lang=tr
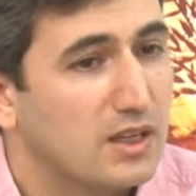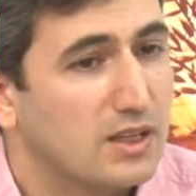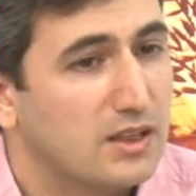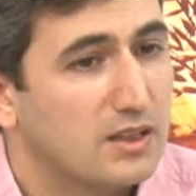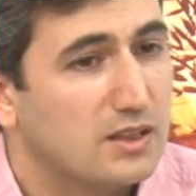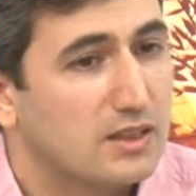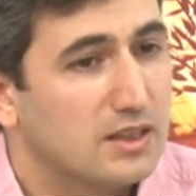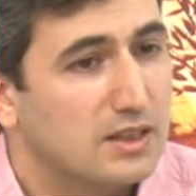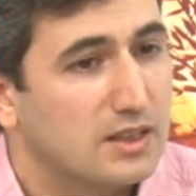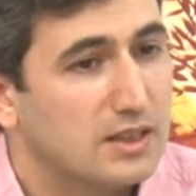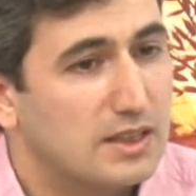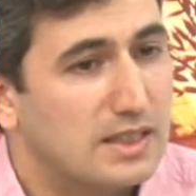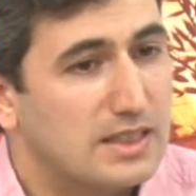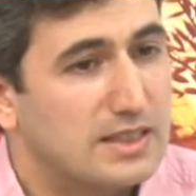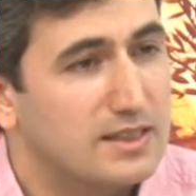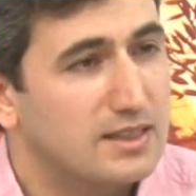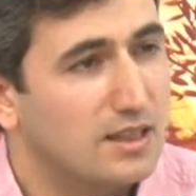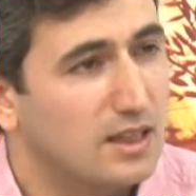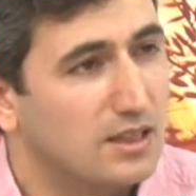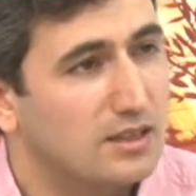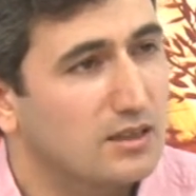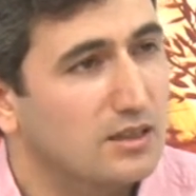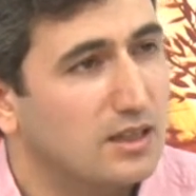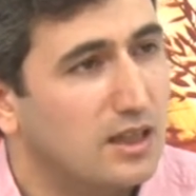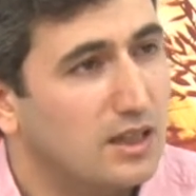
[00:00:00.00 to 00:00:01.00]
e,
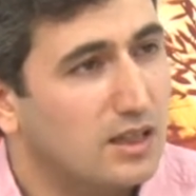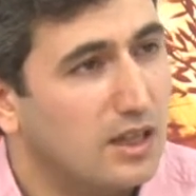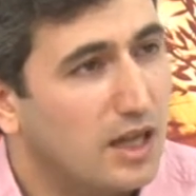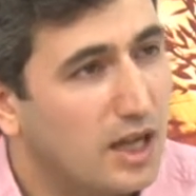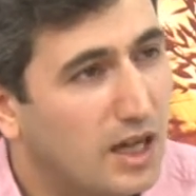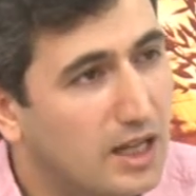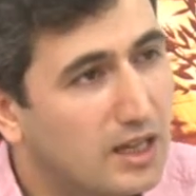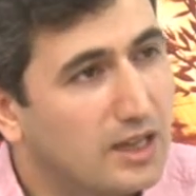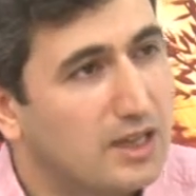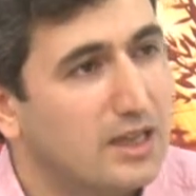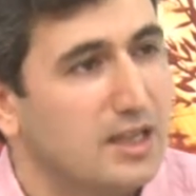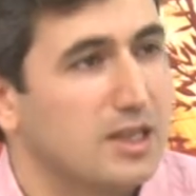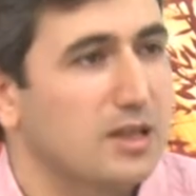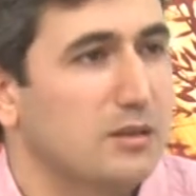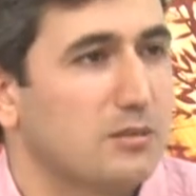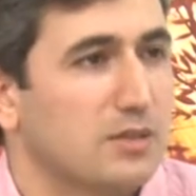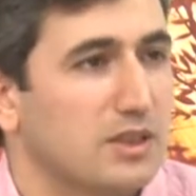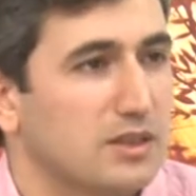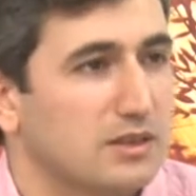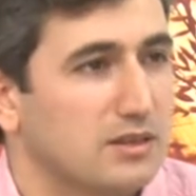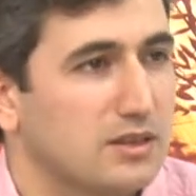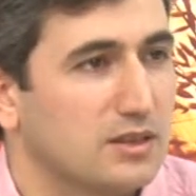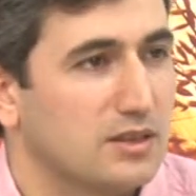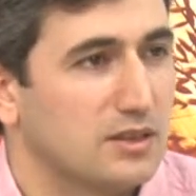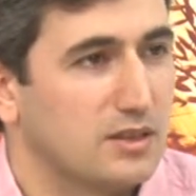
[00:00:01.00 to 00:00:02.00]
insan
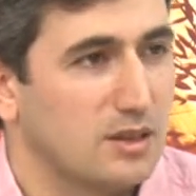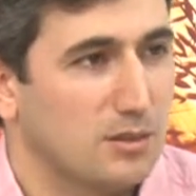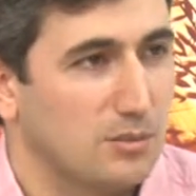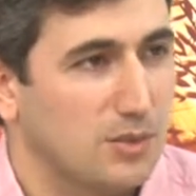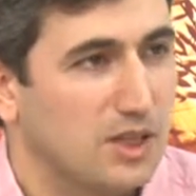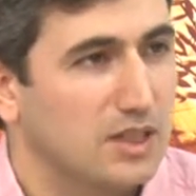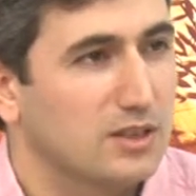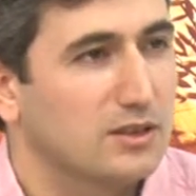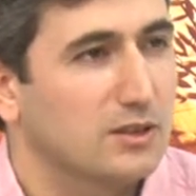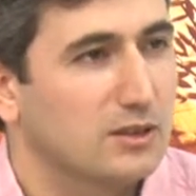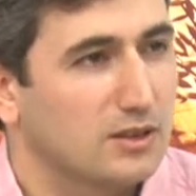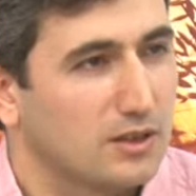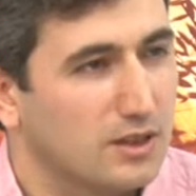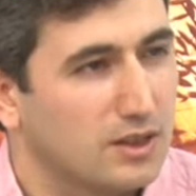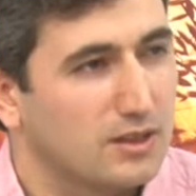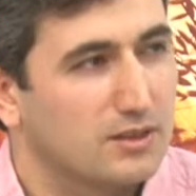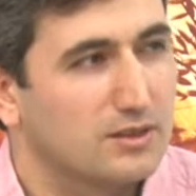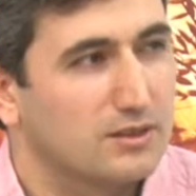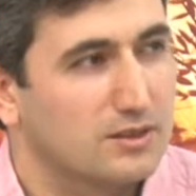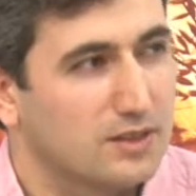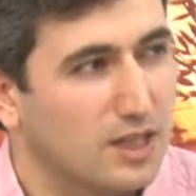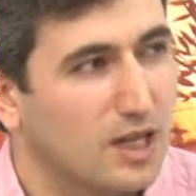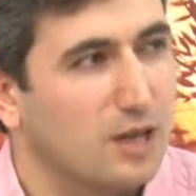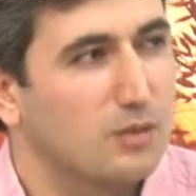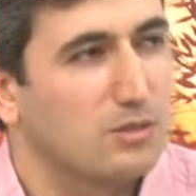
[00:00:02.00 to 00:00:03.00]
anlayamadığı zaman,
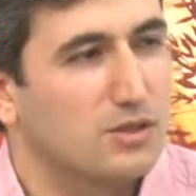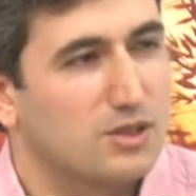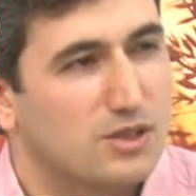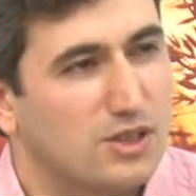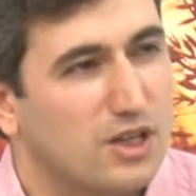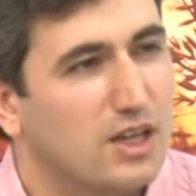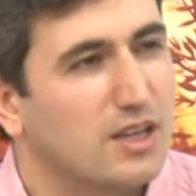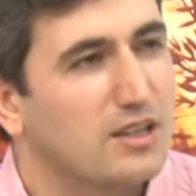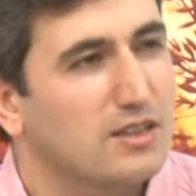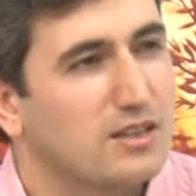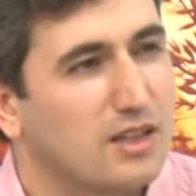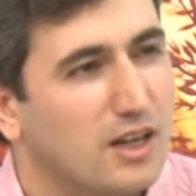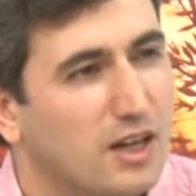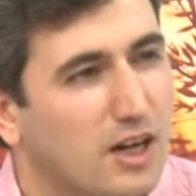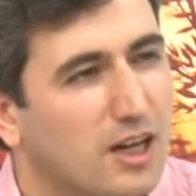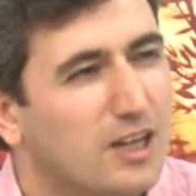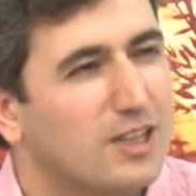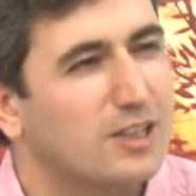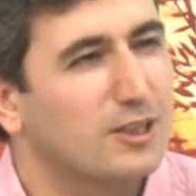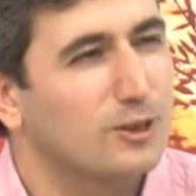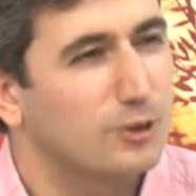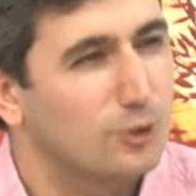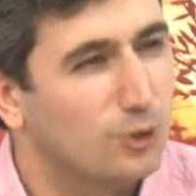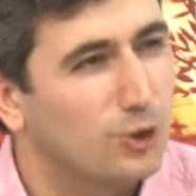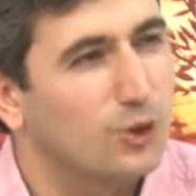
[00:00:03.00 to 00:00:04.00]
tabiri caizse
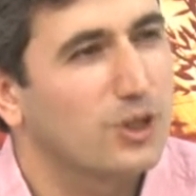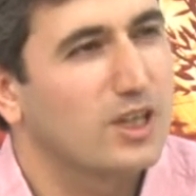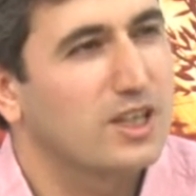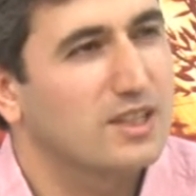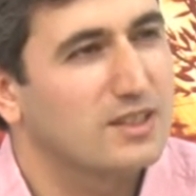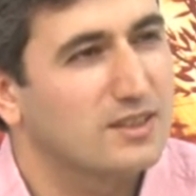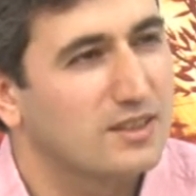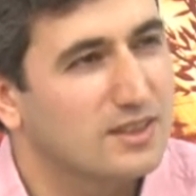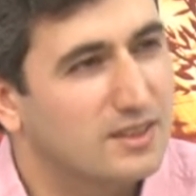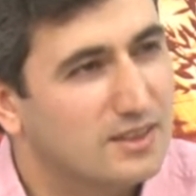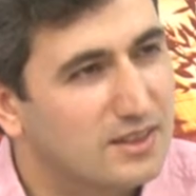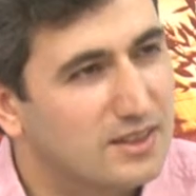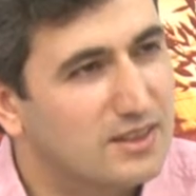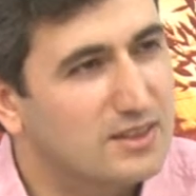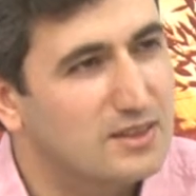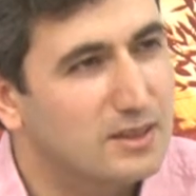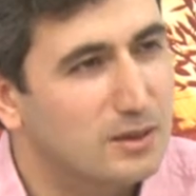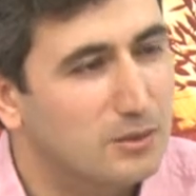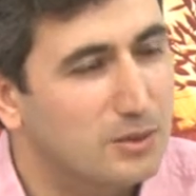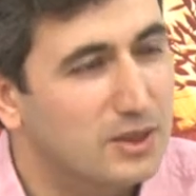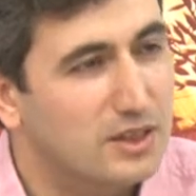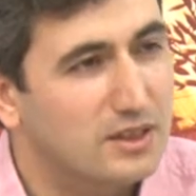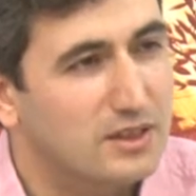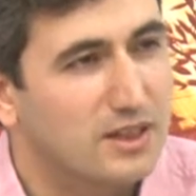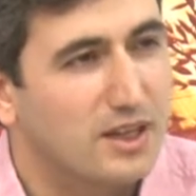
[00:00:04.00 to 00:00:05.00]
akıl tökezlediği
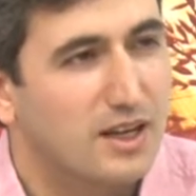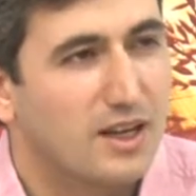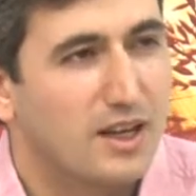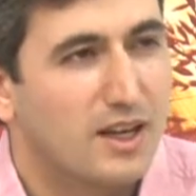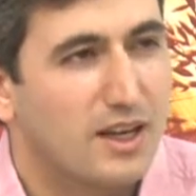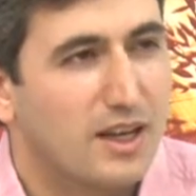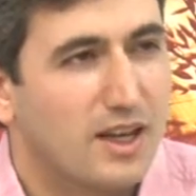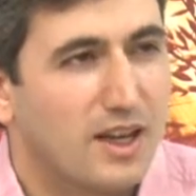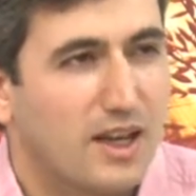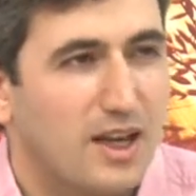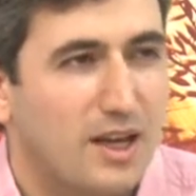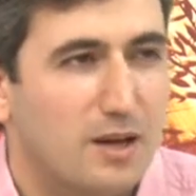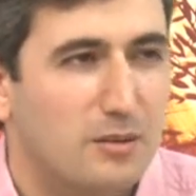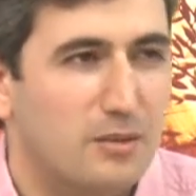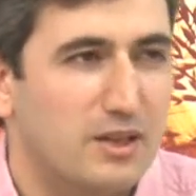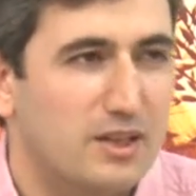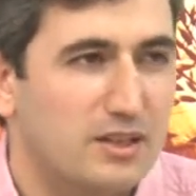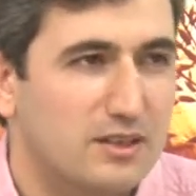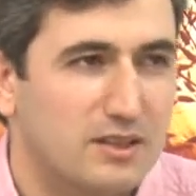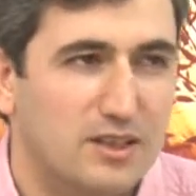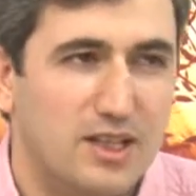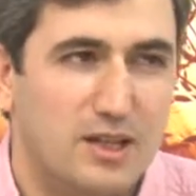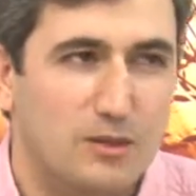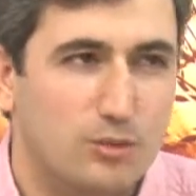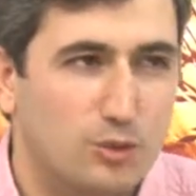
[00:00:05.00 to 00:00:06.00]
zaman hemen
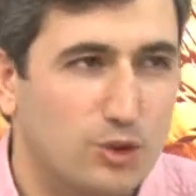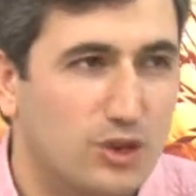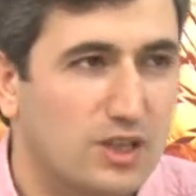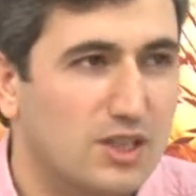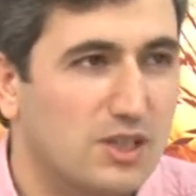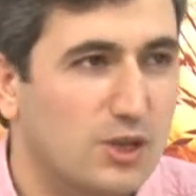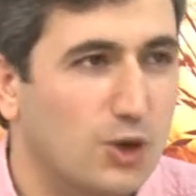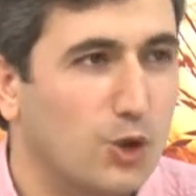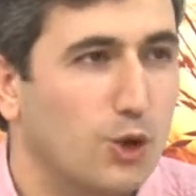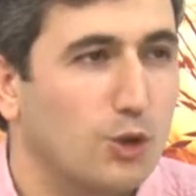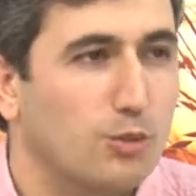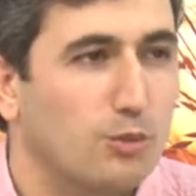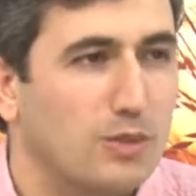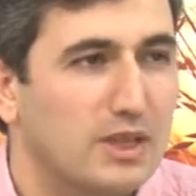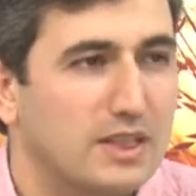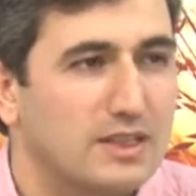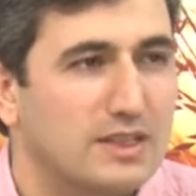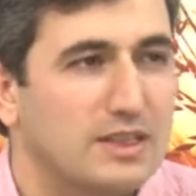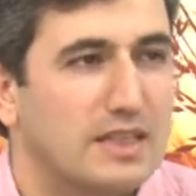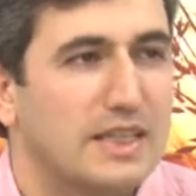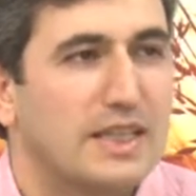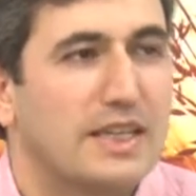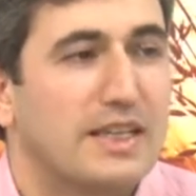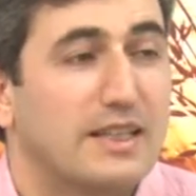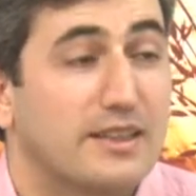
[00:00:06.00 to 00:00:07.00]
ya böyle şey olmaz
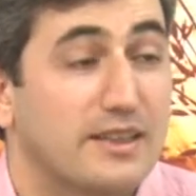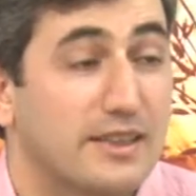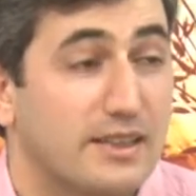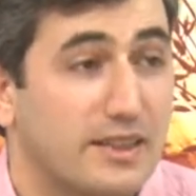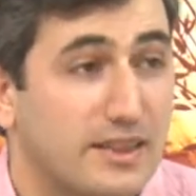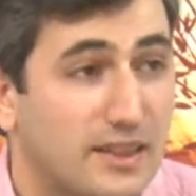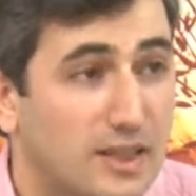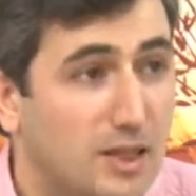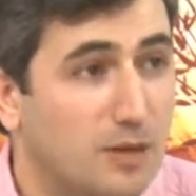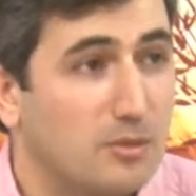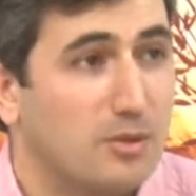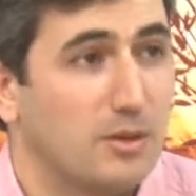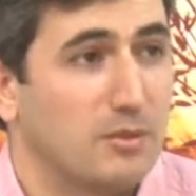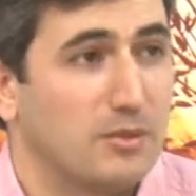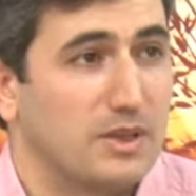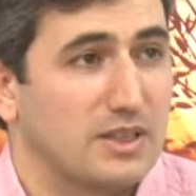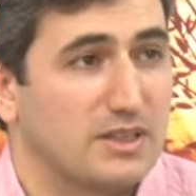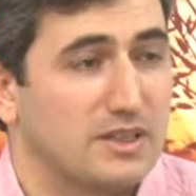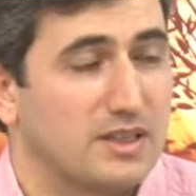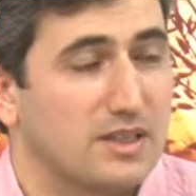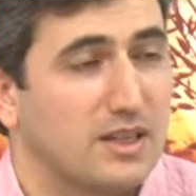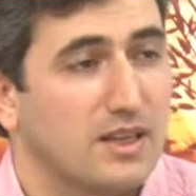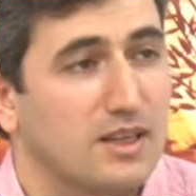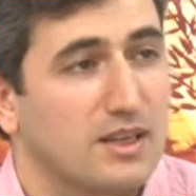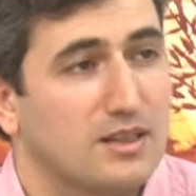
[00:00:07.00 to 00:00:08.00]

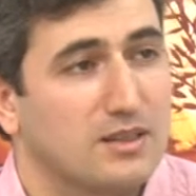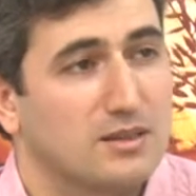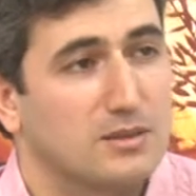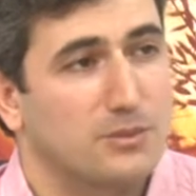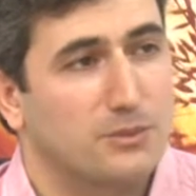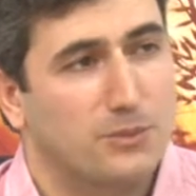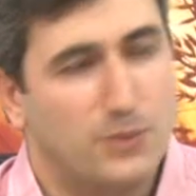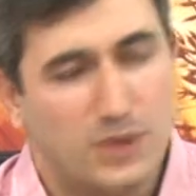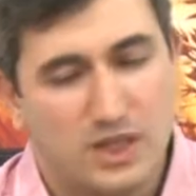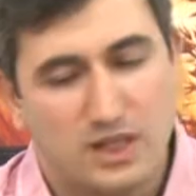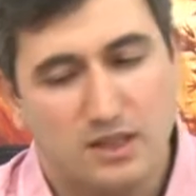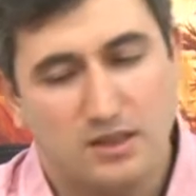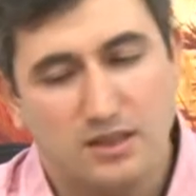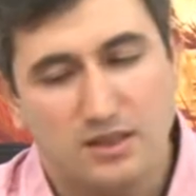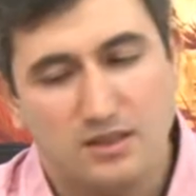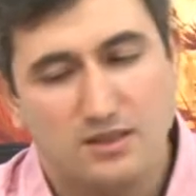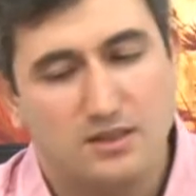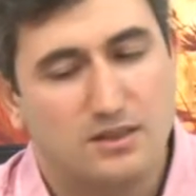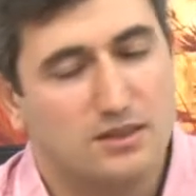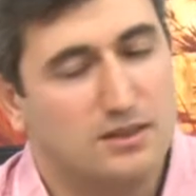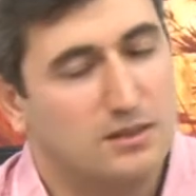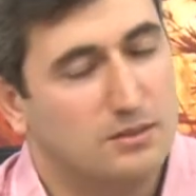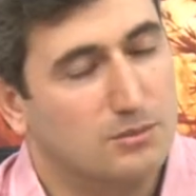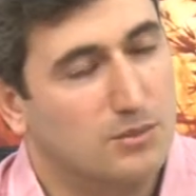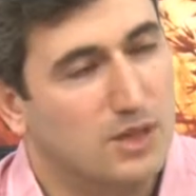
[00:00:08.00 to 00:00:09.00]
dememesi lazım. Peki
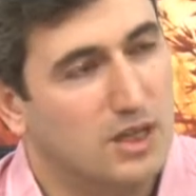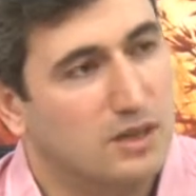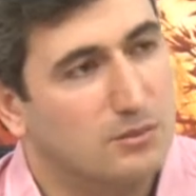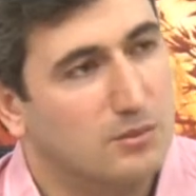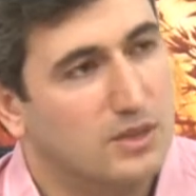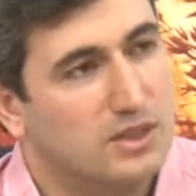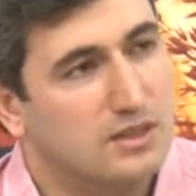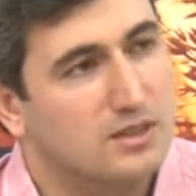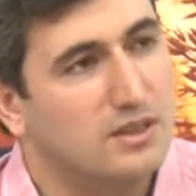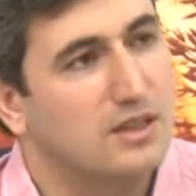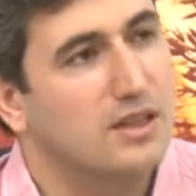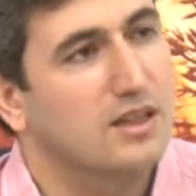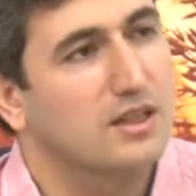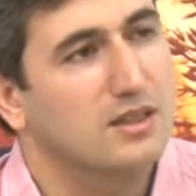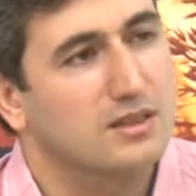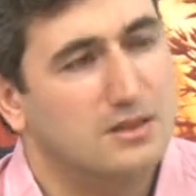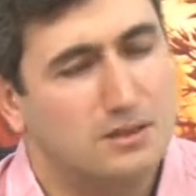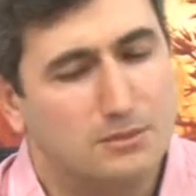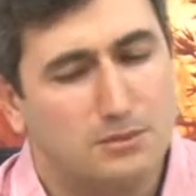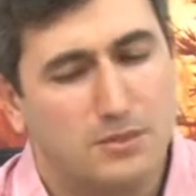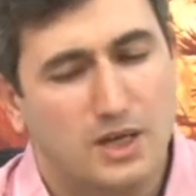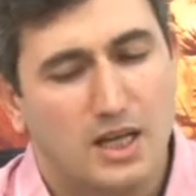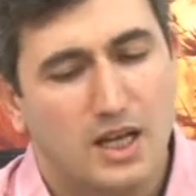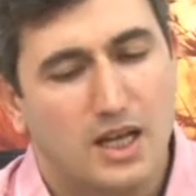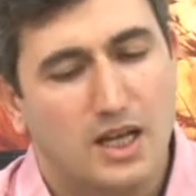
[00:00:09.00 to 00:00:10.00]
nasıl bakması
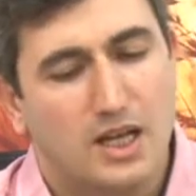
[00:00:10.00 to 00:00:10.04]
lazım?